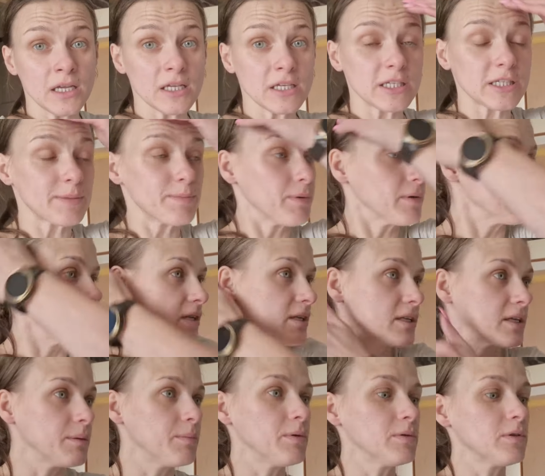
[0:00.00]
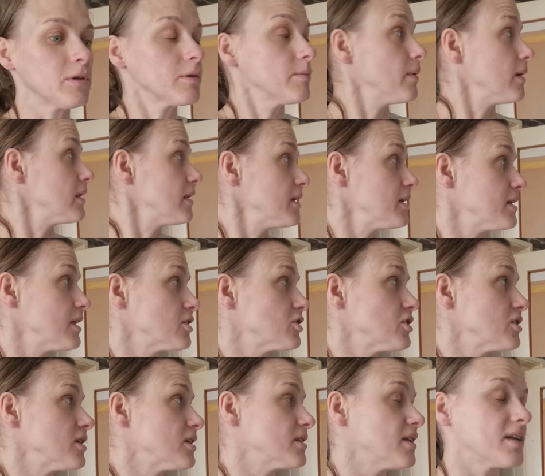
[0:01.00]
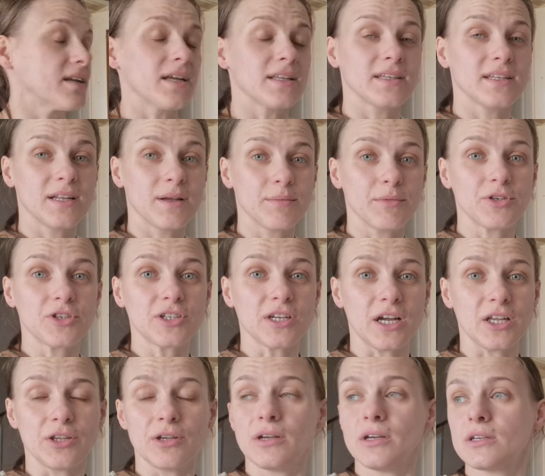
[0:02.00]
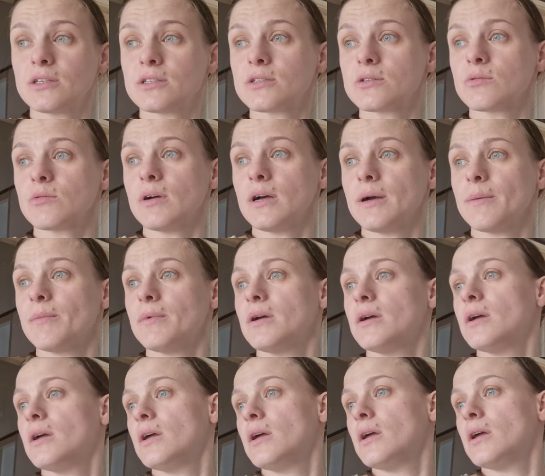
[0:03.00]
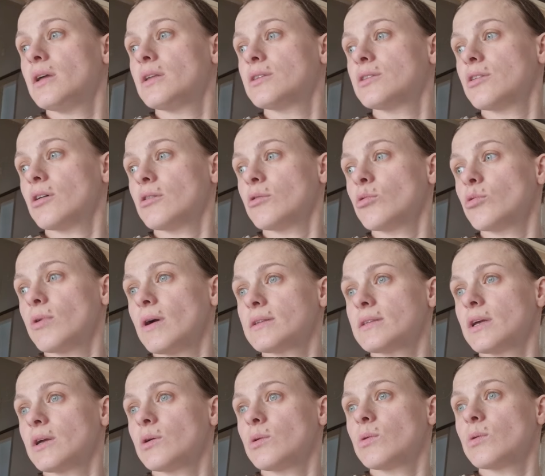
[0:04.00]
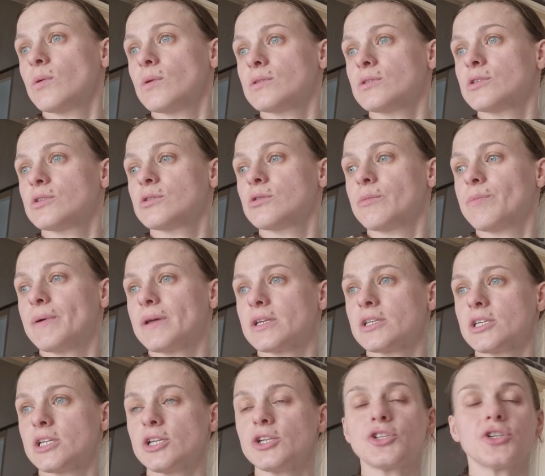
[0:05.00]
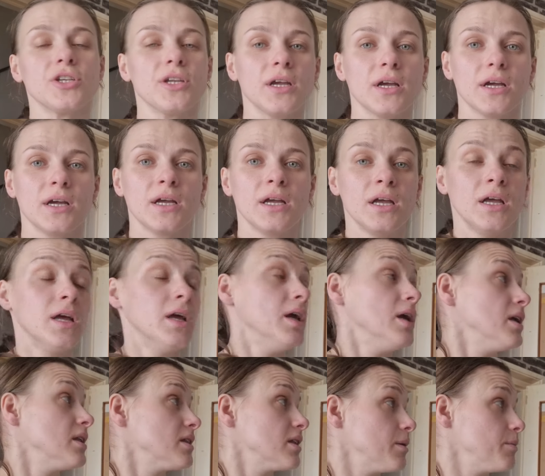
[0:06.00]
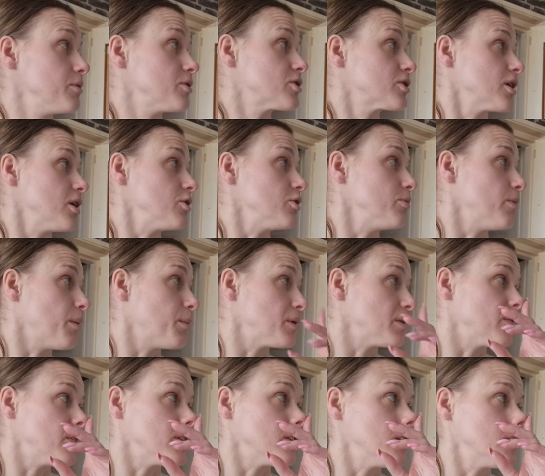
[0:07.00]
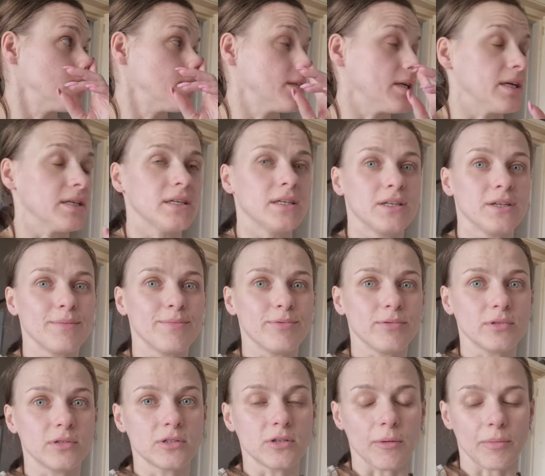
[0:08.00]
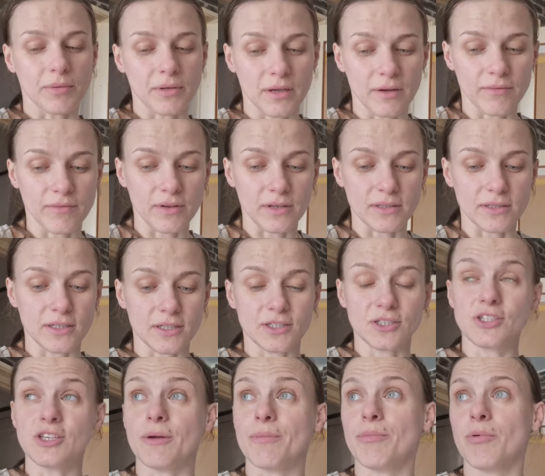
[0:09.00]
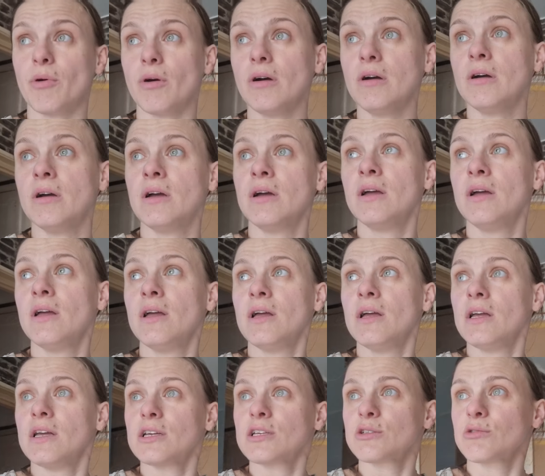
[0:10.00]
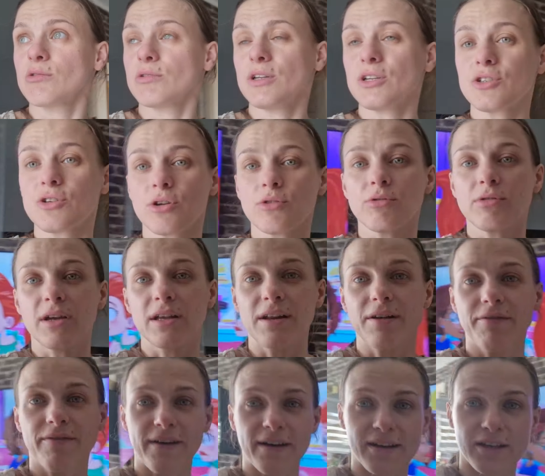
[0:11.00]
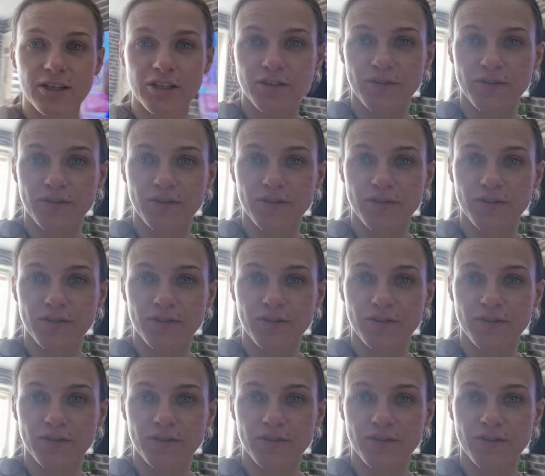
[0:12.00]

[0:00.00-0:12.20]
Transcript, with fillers: spodenki, bo normalnie inaczej nie da rady na mieszkaniu. Słucham? No układam, super, ślicznie. Na mieszkaniu mamy 21,5 stopnia, więc jest ciepło. Słoneczko tutaj nam fajnie